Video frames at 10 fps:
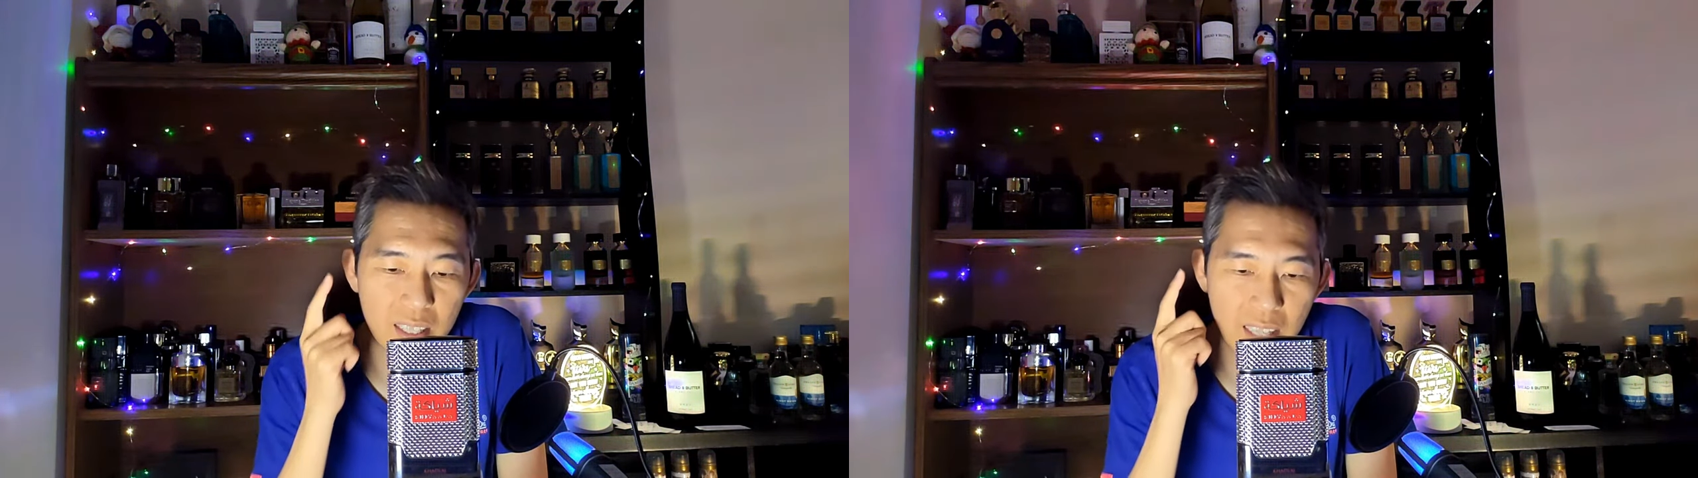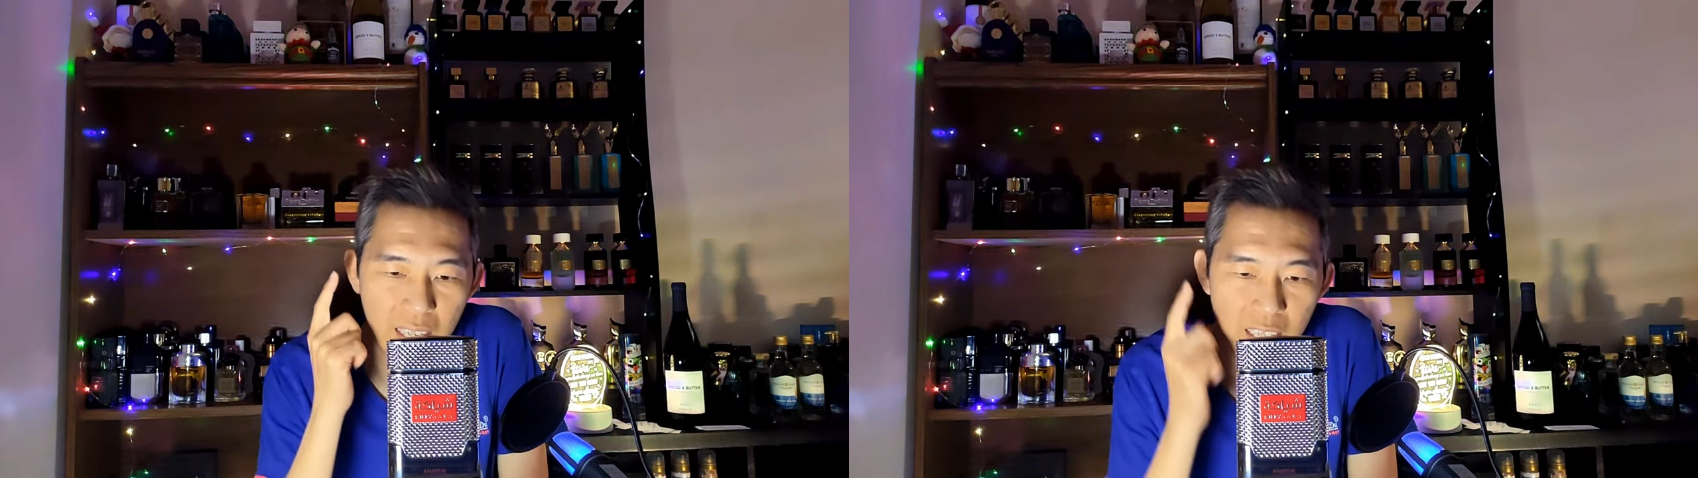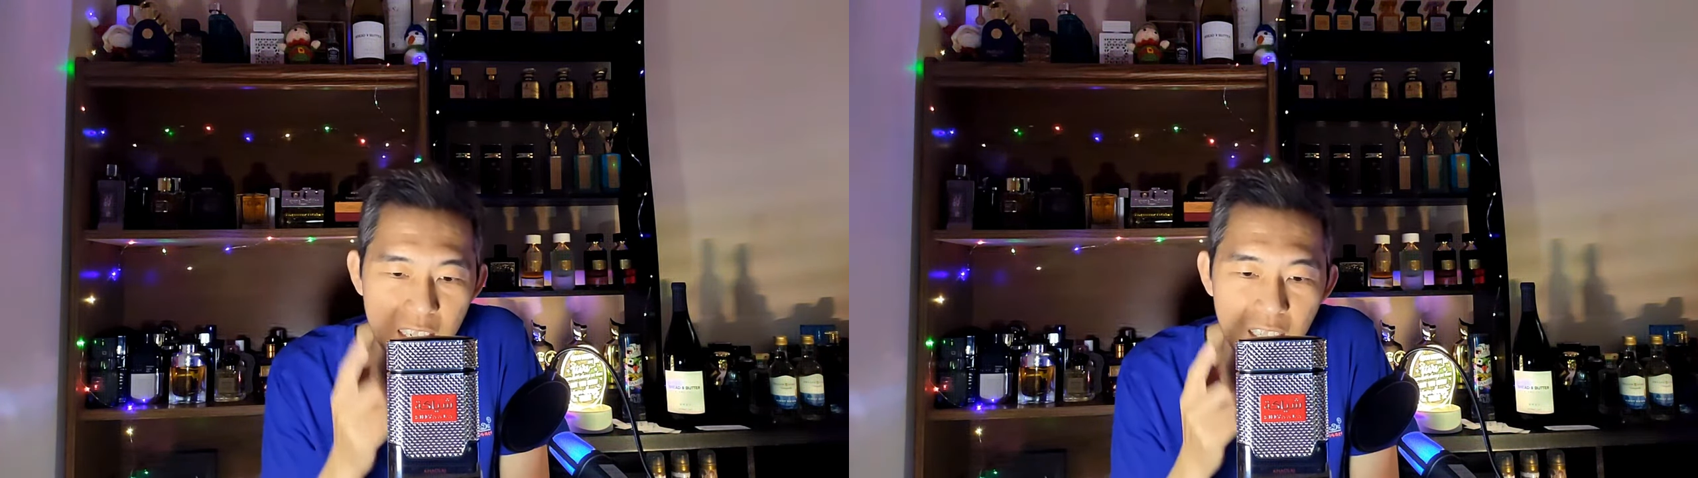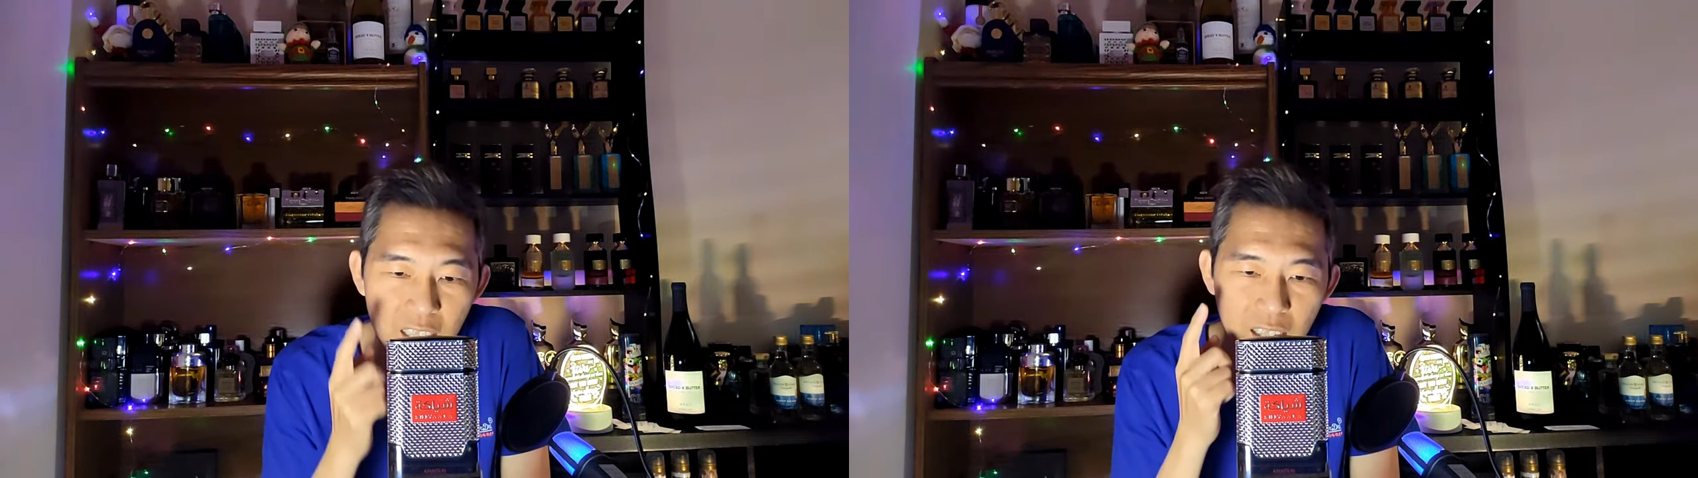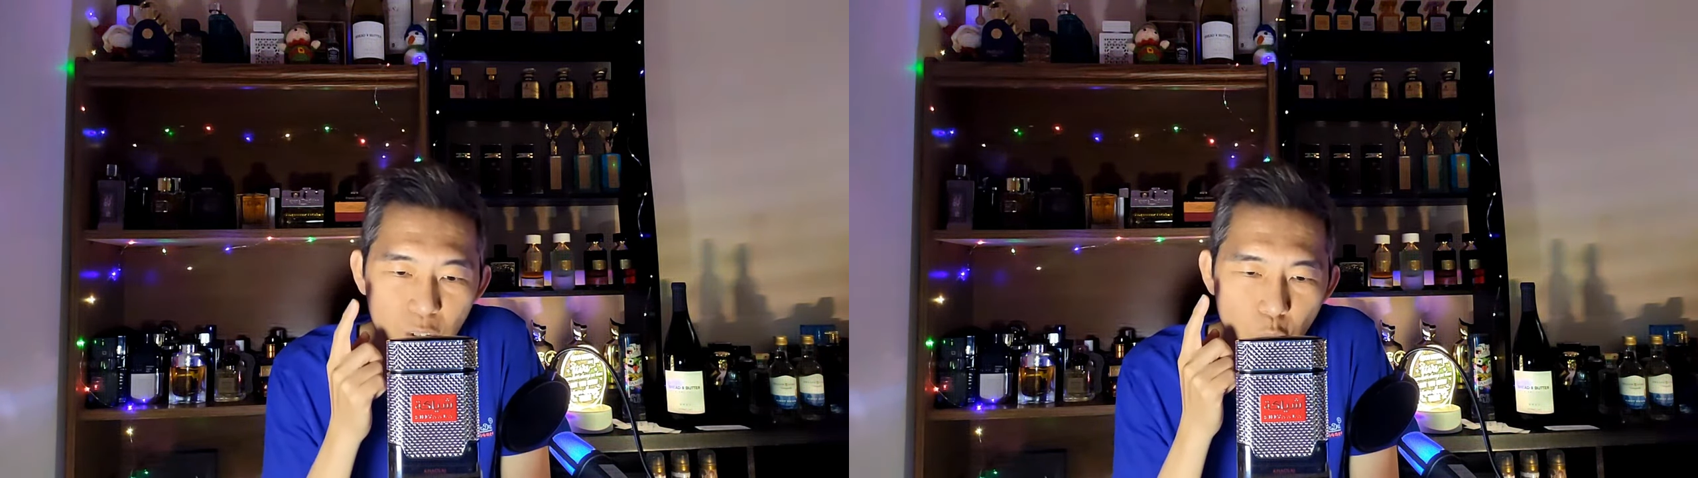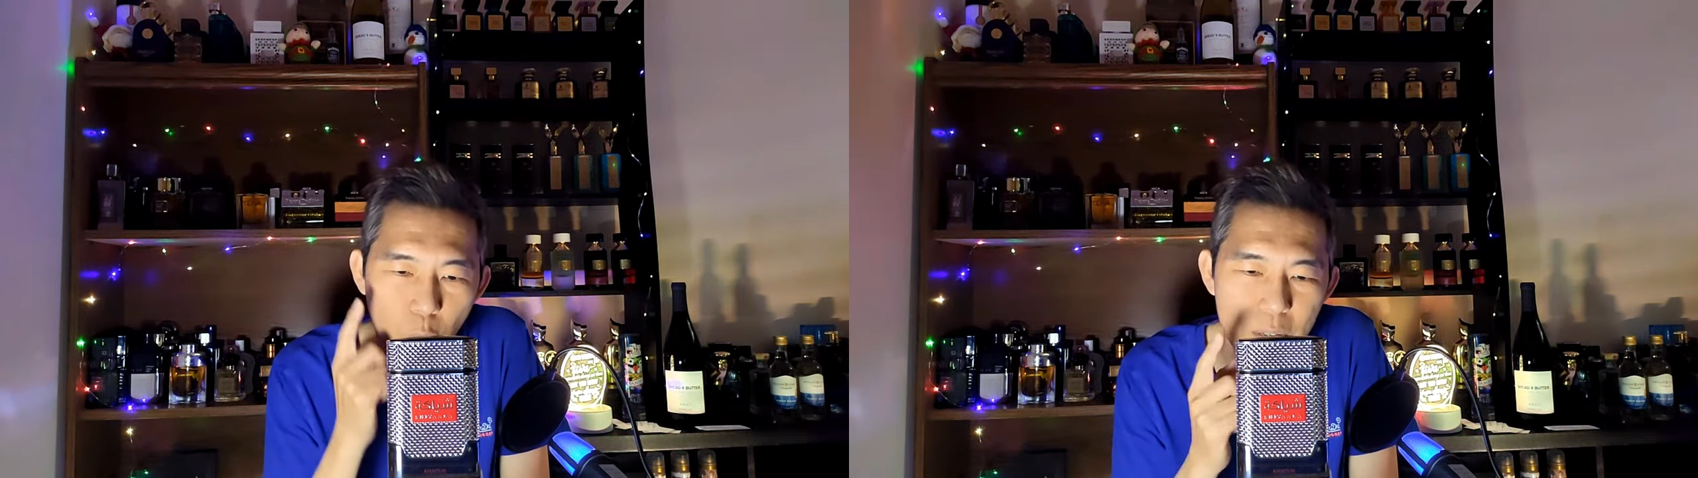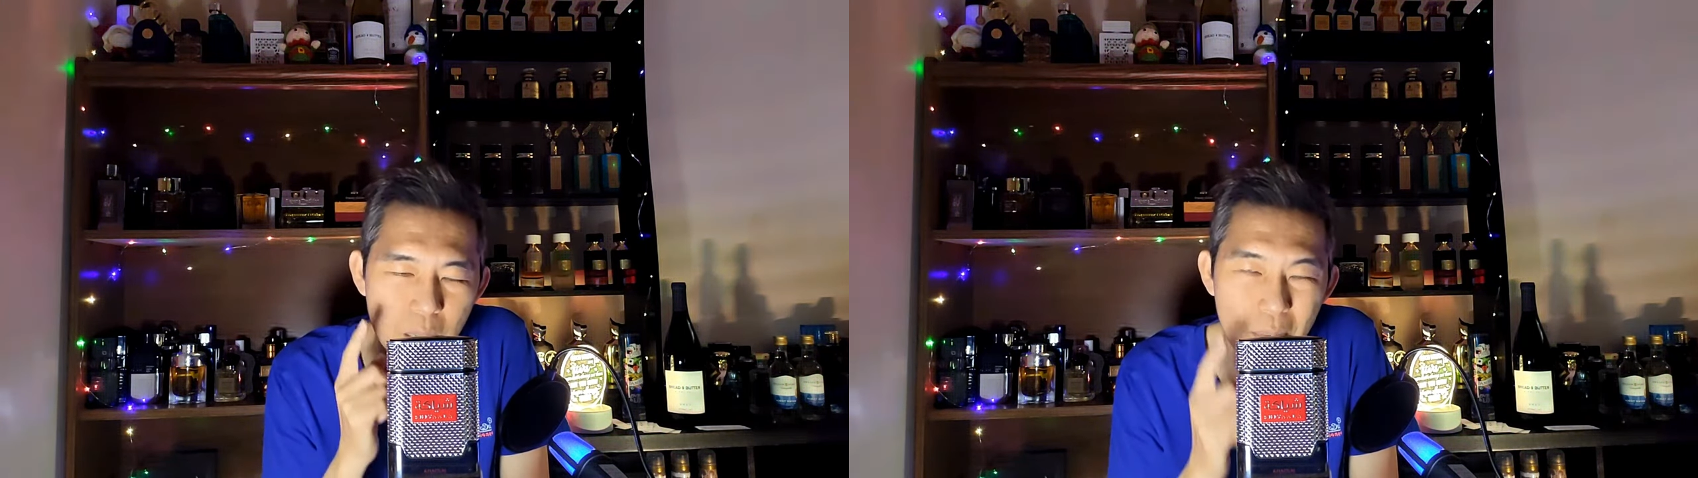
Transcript: Nah ini gue bisa